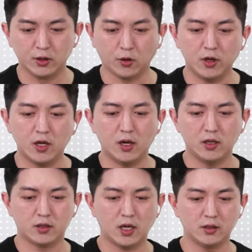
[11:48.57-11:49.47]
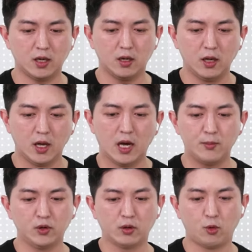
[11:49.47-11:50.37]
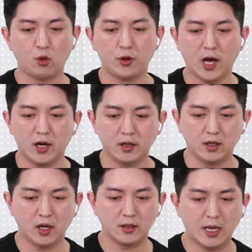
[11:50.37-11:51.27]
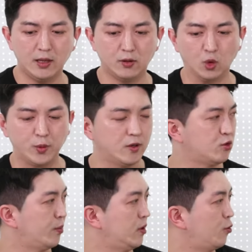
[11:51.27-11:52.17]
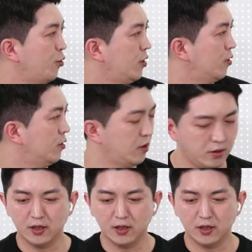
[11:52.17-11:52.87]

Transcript: 저희가 이제 항상 한번더 보고 나가는 게 테더 도미넌스와 비트코인이거든요. 네.